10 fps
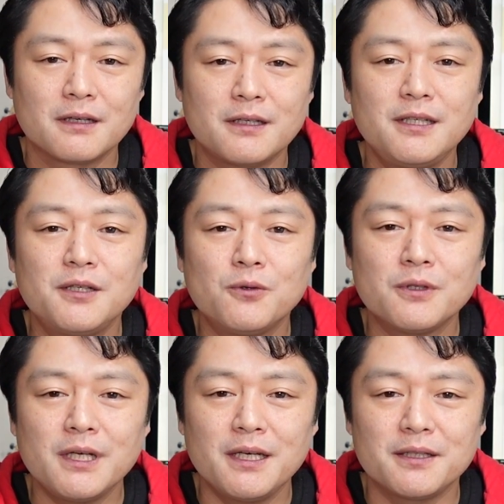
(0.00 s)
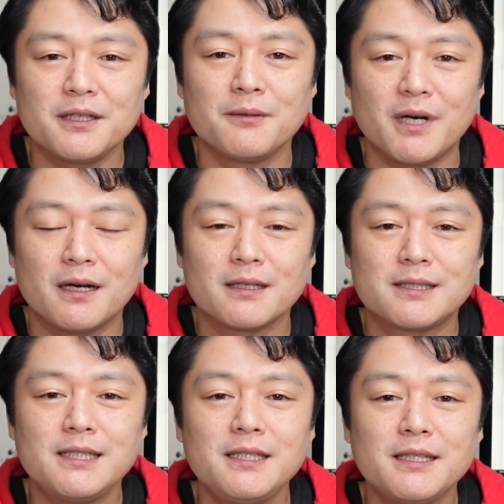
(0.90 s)
企業経営で言えば
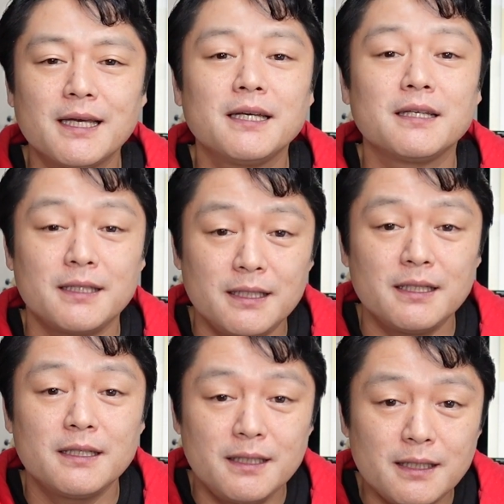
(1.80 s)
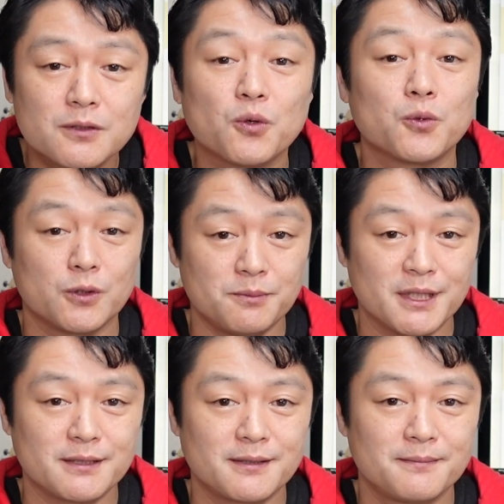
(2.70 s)
人件費に相当しま
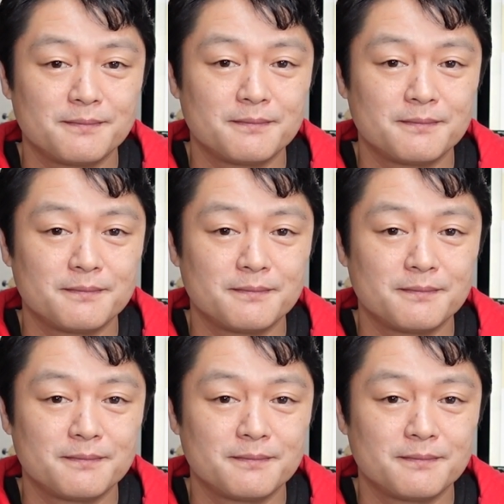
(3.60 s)
す。